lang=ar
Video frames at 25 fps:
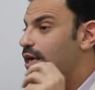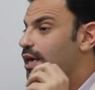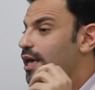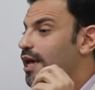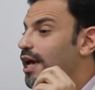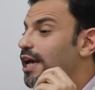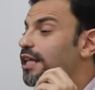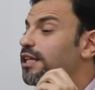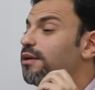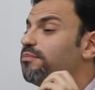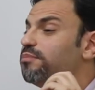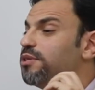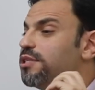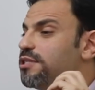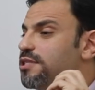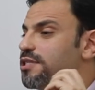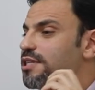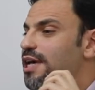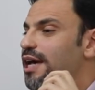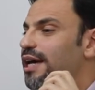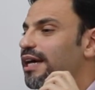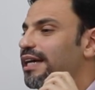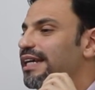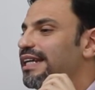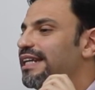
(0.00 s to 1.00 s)
احنا
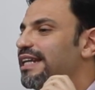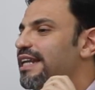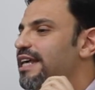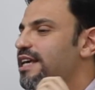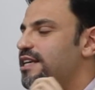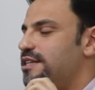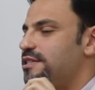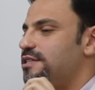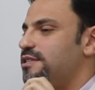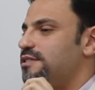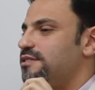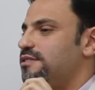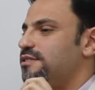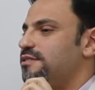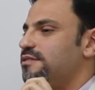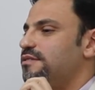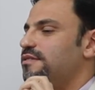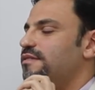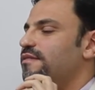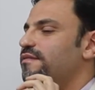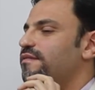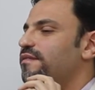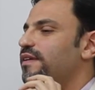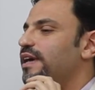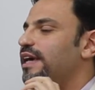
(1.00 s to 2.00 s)
بننصح الناس
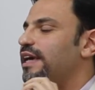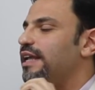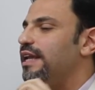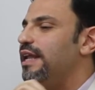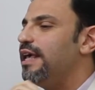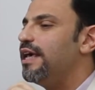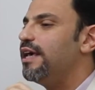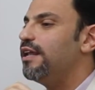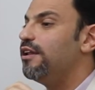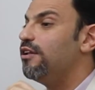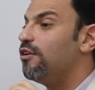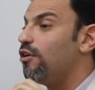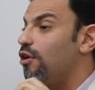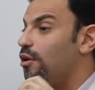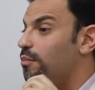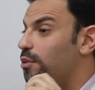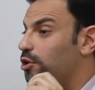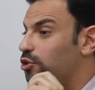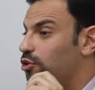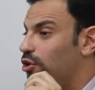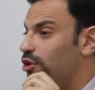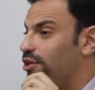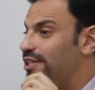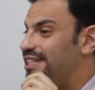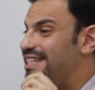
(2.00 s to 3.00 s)
في خلال
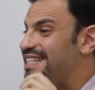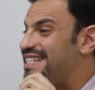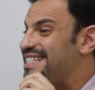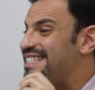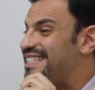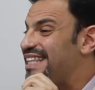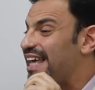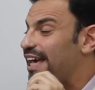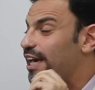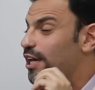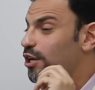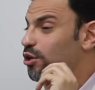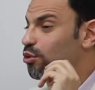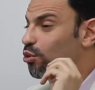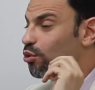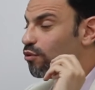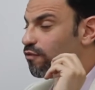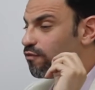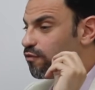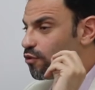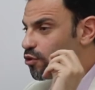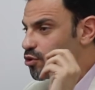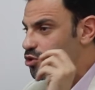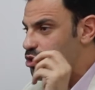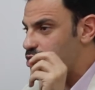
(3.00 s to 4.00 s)
رمضان يستغلوا
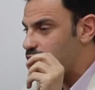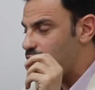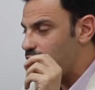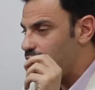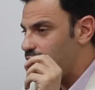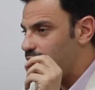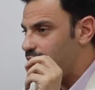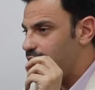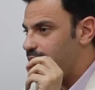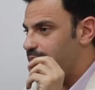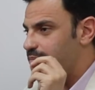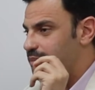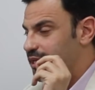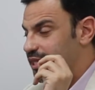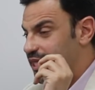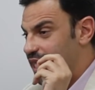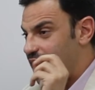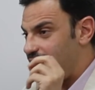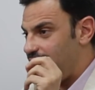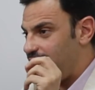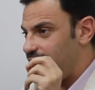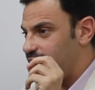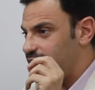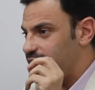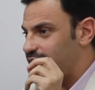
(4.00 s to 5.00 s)
الفرصه
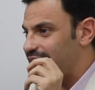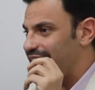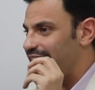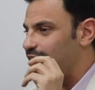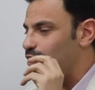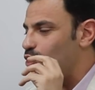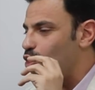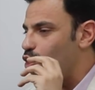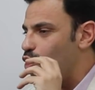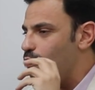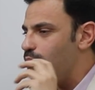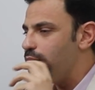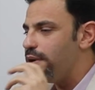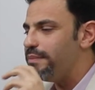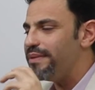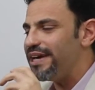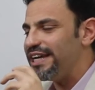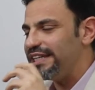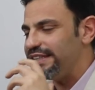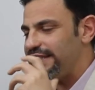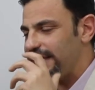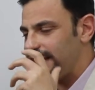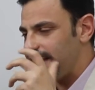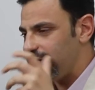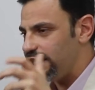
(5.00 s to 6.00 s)
بتاعت ان هم
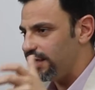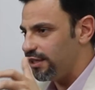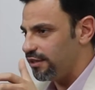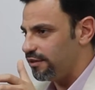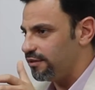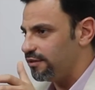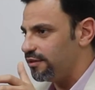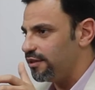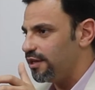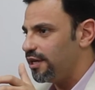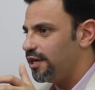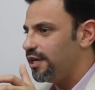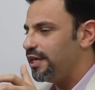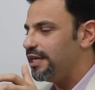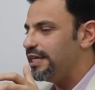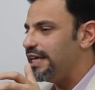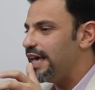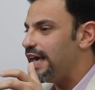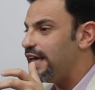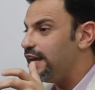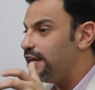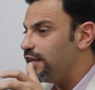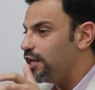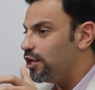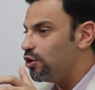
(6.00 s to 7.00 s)
محتاجين
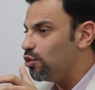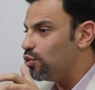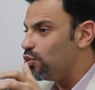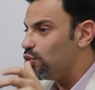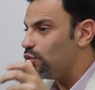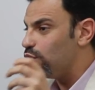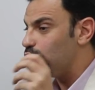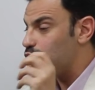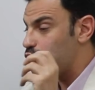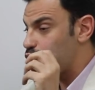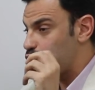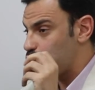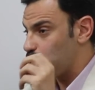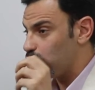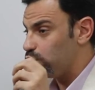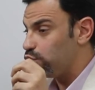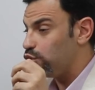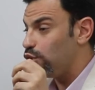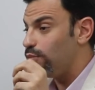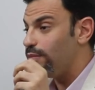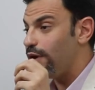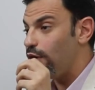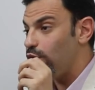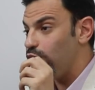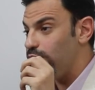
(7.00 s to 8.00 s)
يقللوا
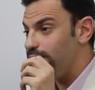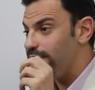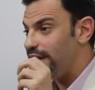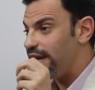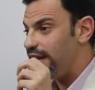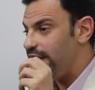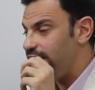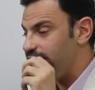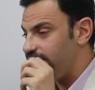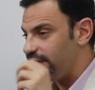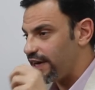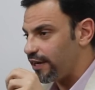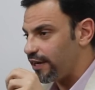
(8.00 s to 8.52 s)
الصوديوم او الملح في